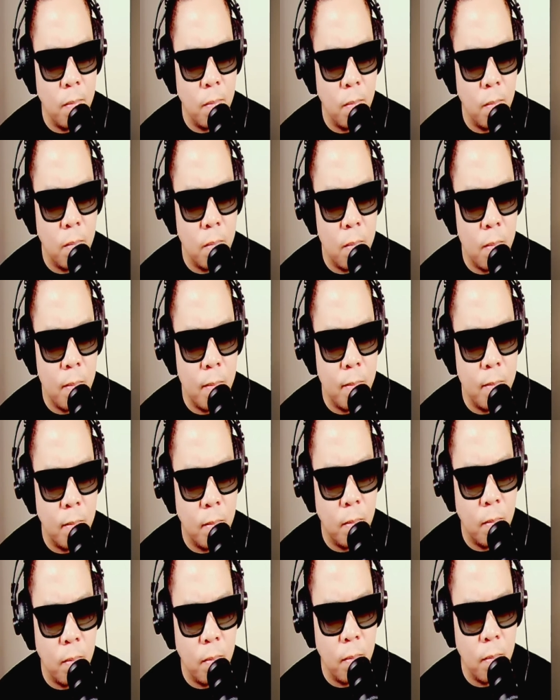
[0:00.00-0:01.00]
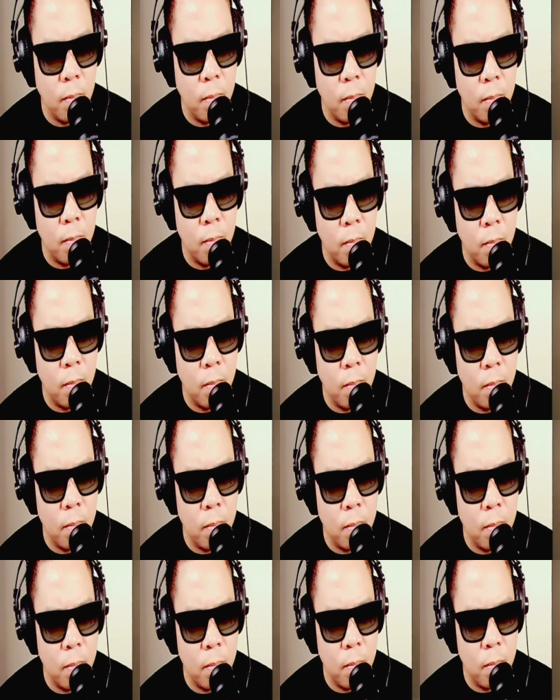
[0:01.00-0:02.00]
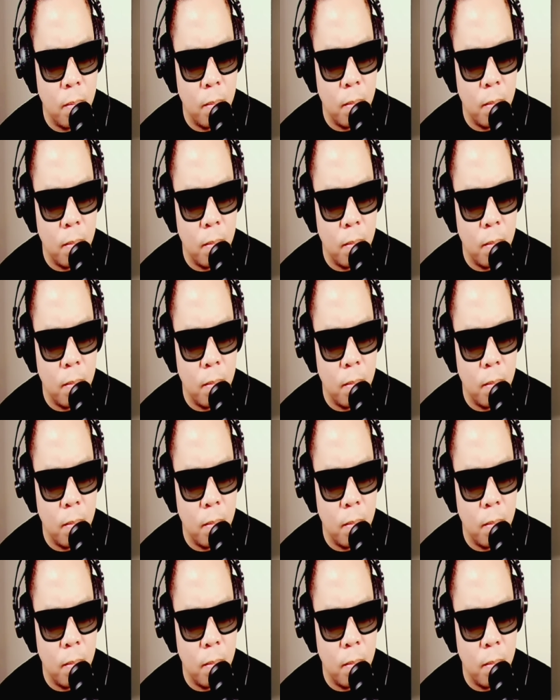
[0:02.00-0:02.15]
mula pa noong 18th century.